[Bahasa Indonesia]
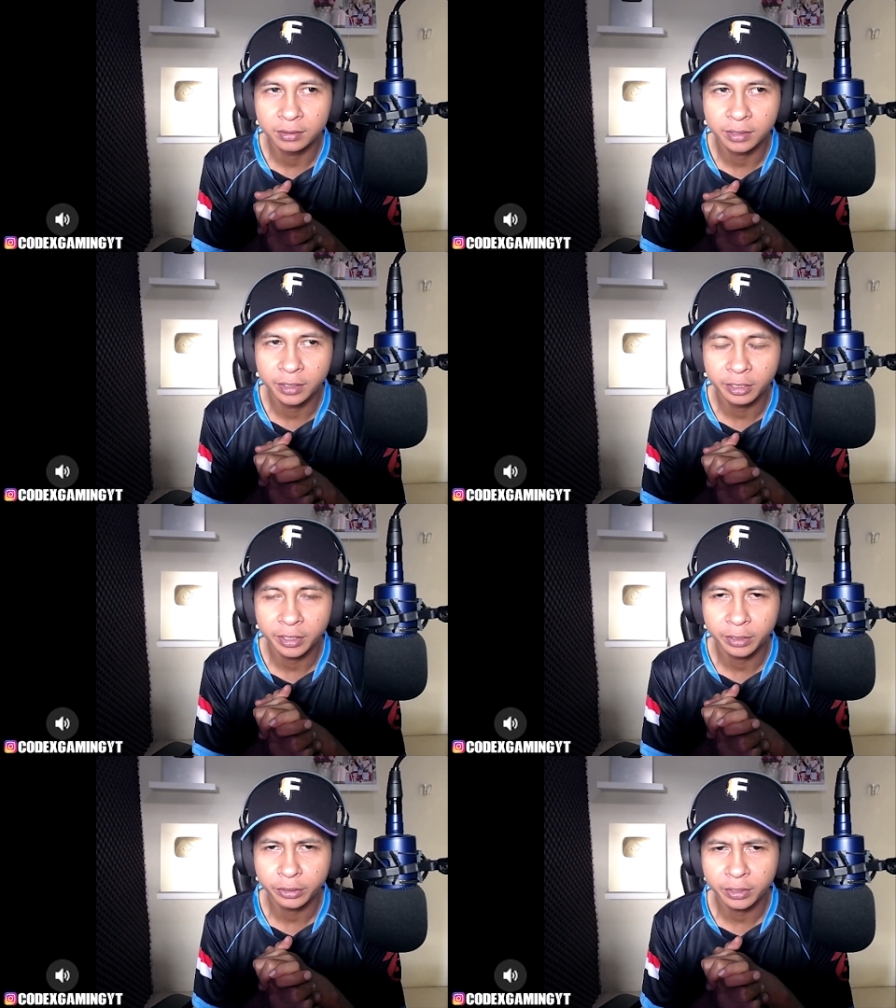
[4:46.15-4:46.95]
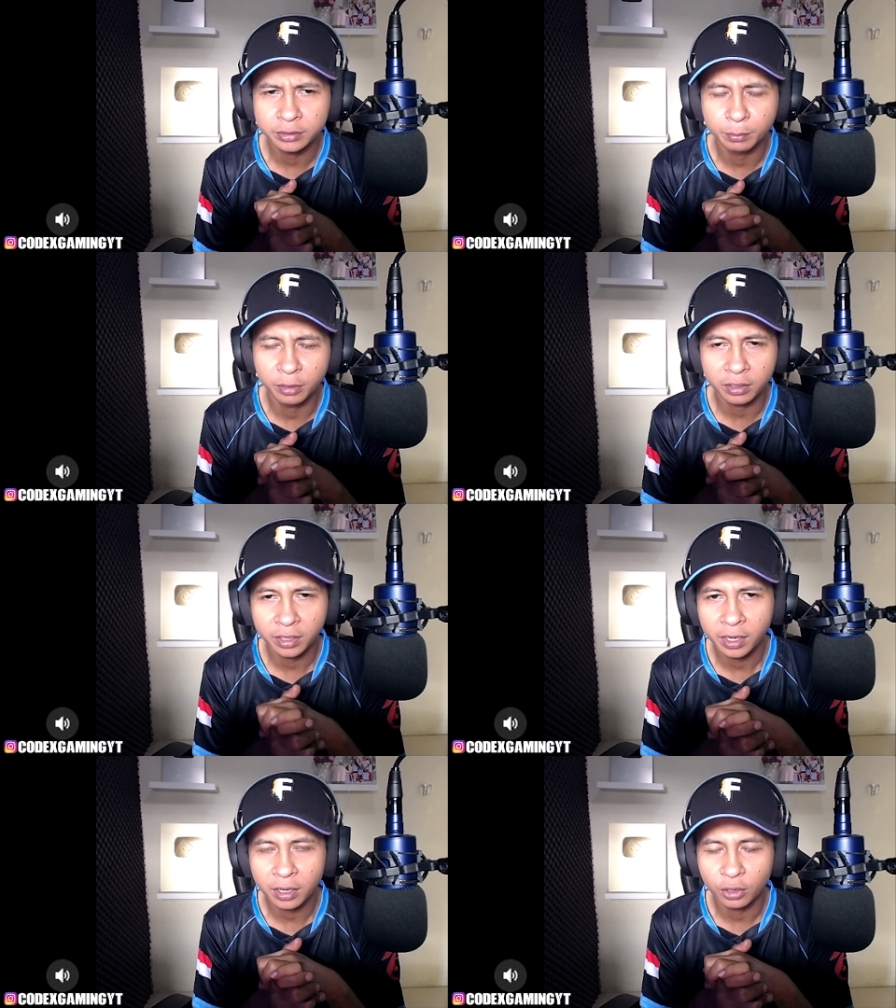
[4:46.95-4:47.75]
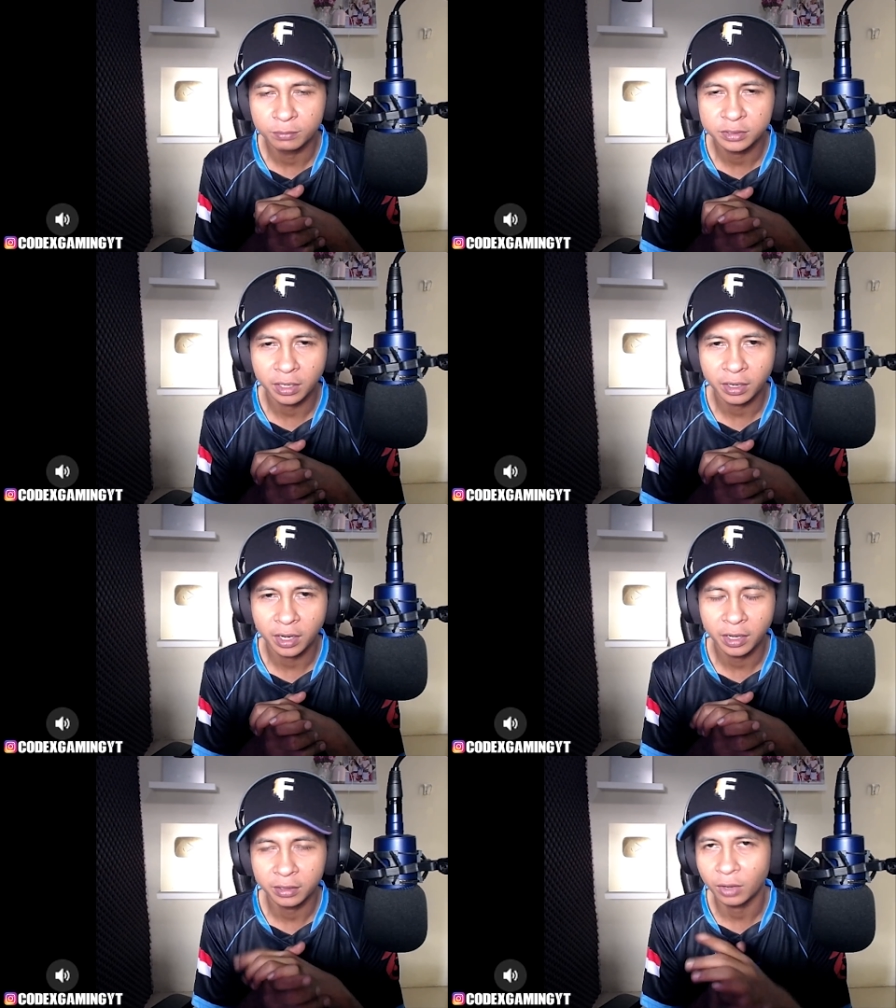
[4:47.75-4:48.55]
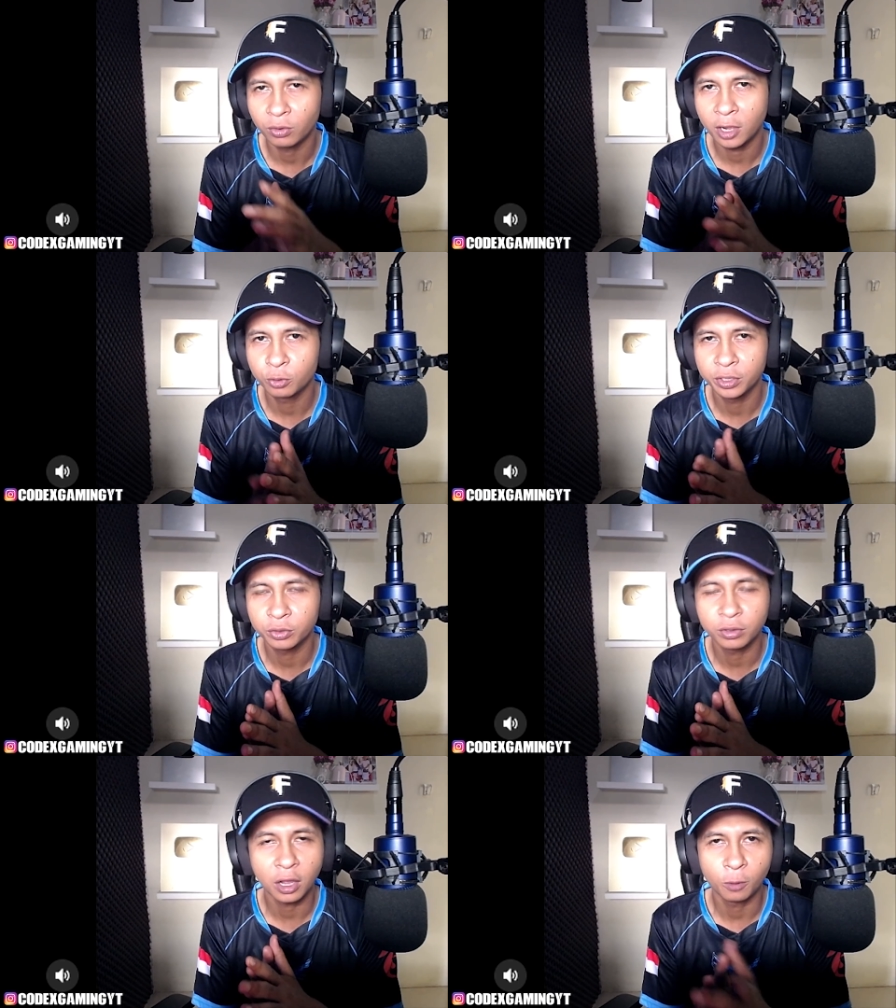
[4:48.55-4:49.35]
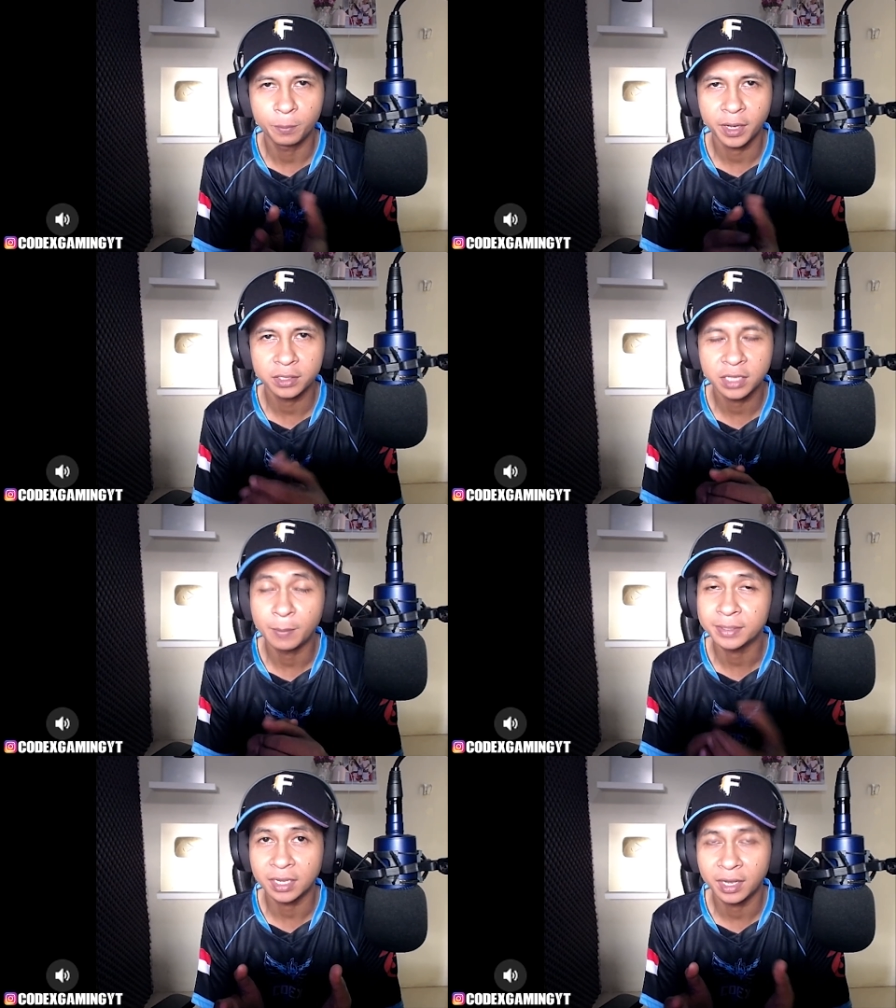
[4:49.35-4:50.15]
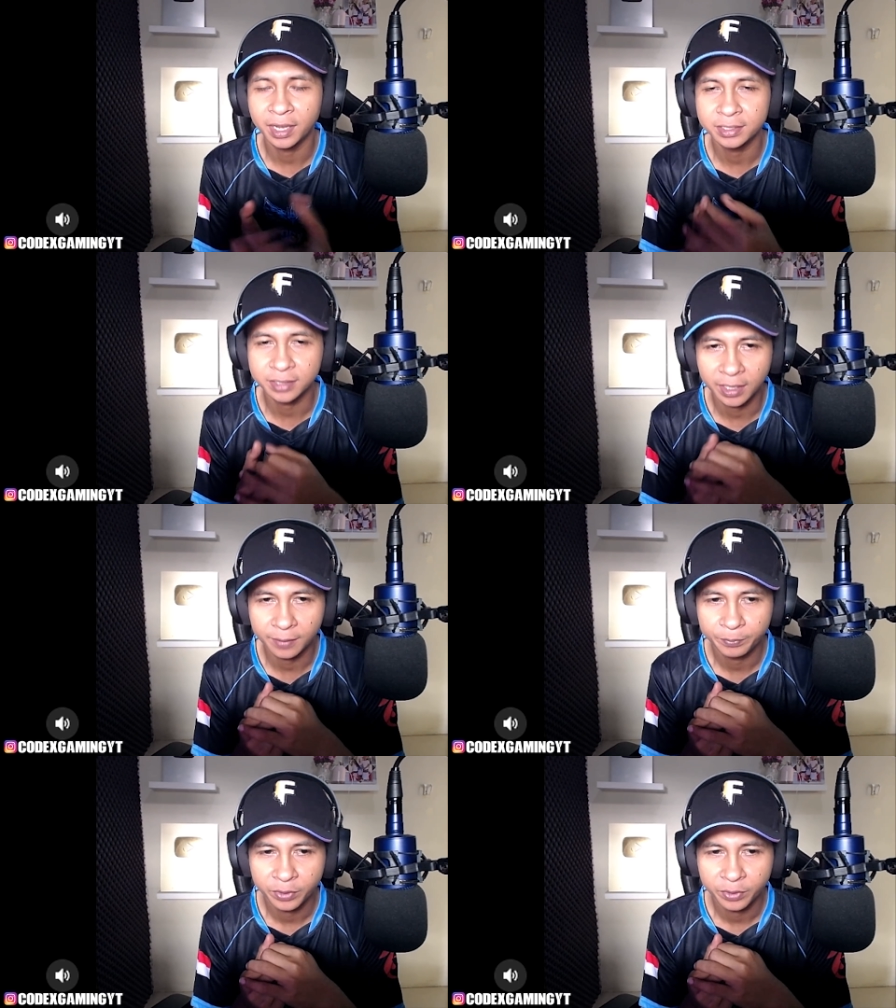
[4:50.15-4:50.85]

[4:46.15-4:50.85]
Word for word: Jadi intinya sebenarnya kalau misalnya kalian tahu lagu itu nggak copyright sih nggak masalah guys ya